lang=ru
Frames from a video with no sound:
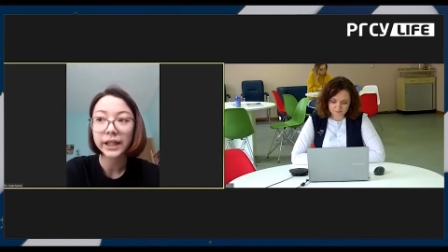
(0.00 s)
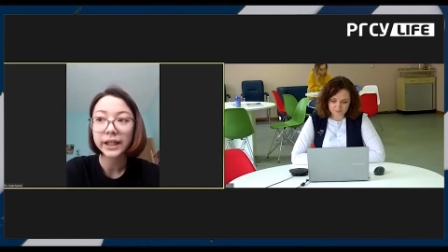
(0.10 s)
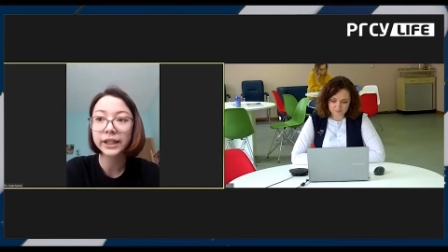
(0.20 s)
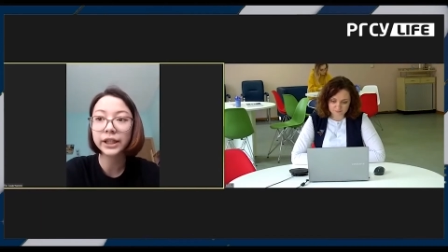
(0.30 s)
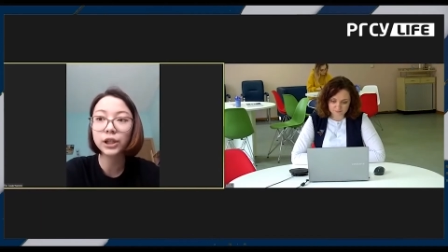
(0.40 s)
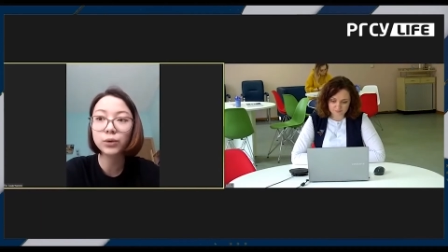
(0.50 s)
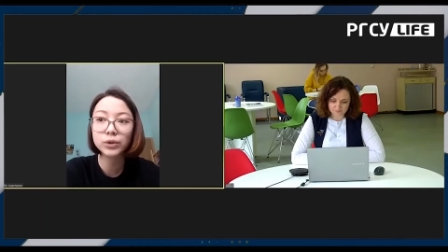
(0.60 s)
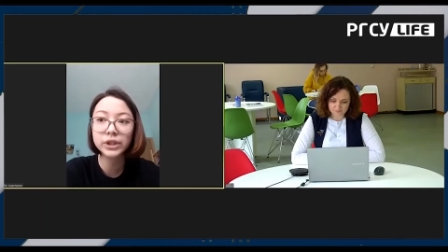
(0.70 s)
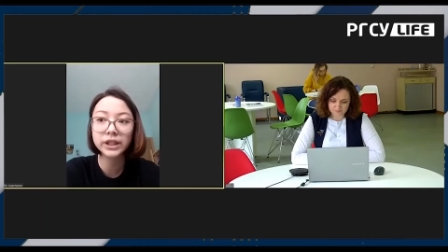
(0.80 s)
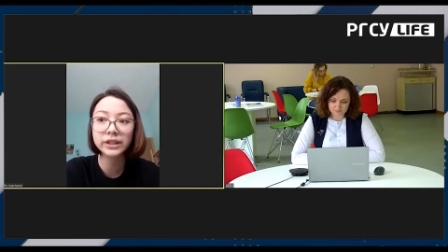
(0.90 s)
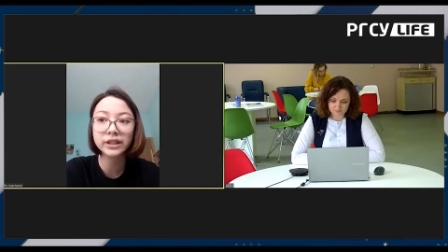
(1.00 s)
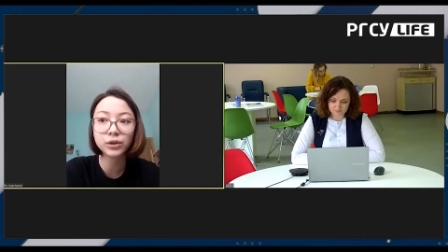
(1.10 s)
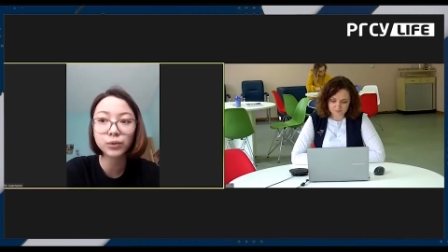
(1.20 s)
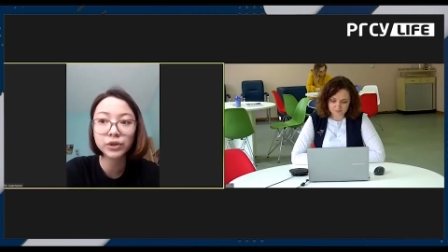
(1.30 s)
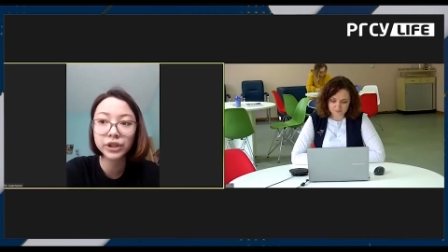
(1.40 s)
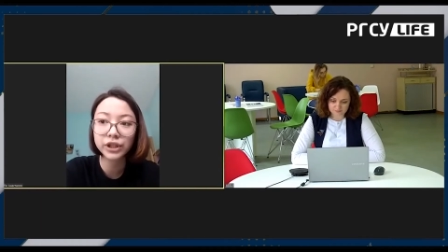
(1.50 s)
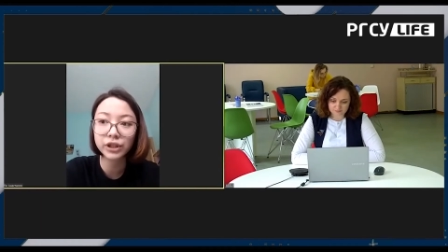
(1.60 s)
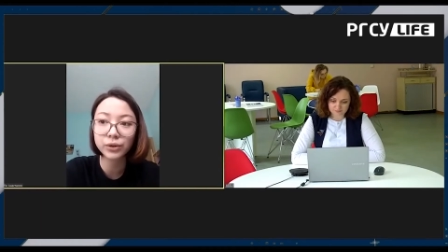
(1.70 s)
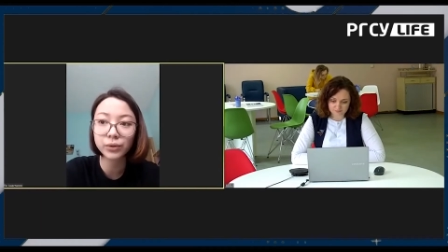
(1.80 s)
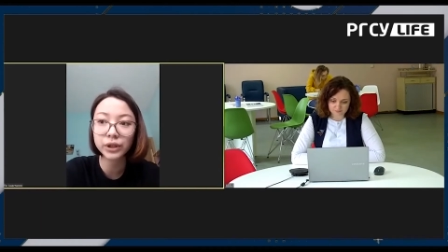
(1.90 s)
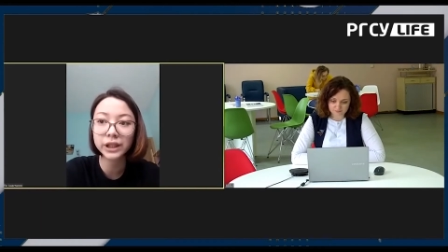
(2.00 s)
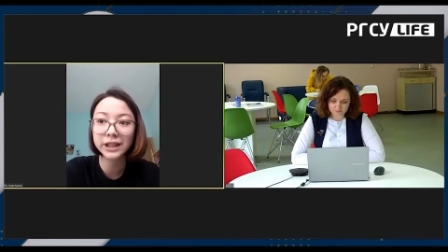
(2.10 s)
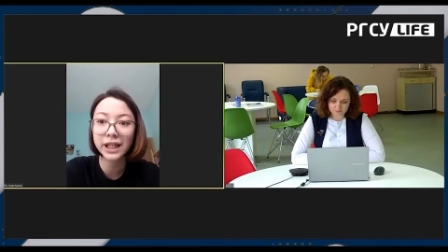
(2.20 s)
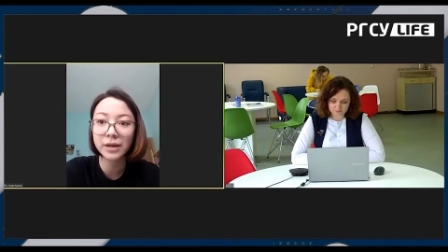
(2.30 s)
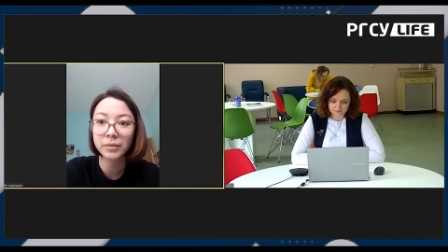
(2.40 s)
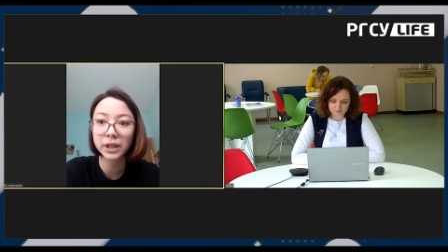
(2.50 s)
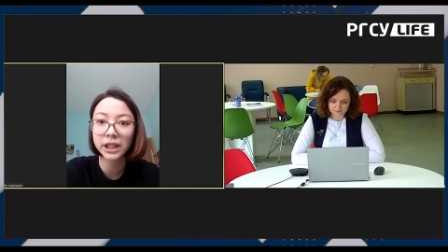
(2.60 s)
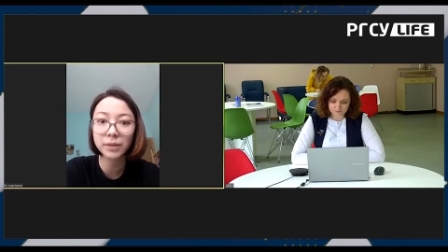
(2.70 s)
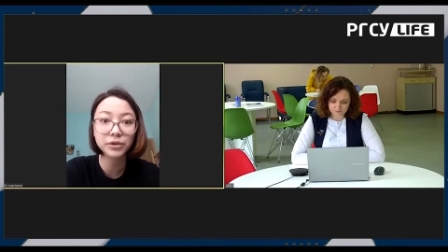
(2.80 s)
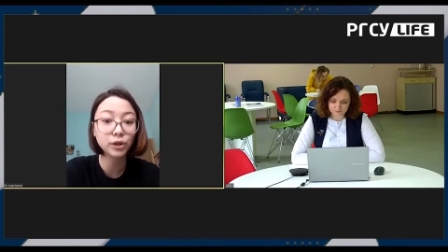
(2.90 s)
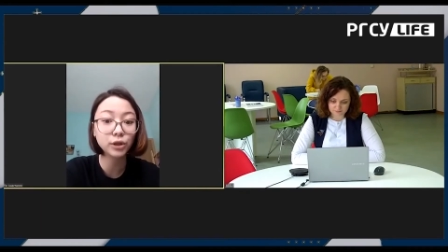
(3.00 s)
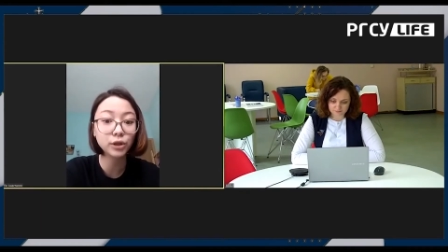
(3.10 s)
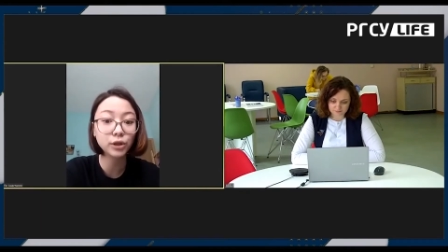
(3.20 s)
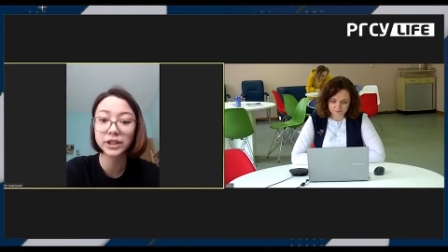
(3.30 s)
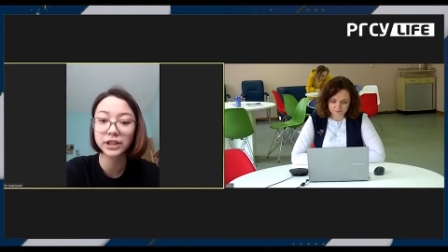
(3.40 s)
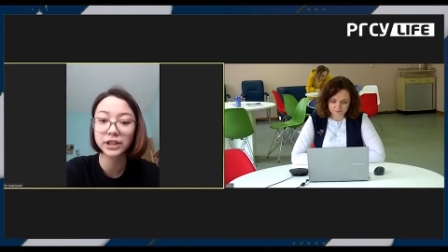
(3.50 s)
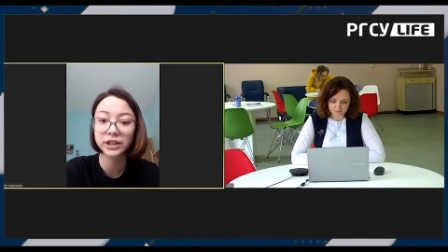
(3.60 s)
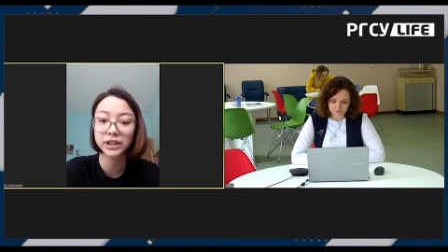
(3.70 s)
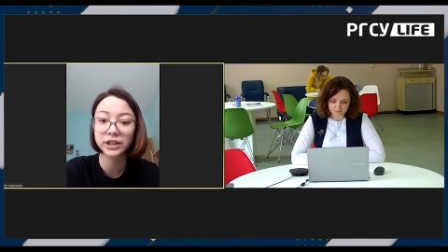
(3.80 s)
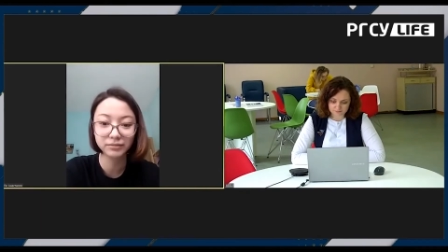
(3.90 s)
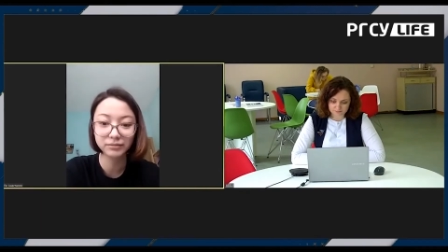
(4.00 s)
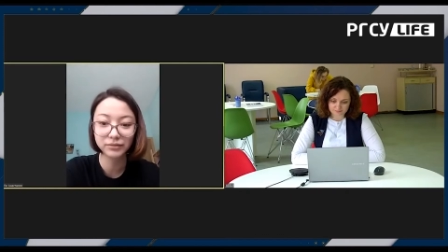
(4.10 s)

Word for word: И люди, и сотрудники, которые там, они абсолютно позитивны,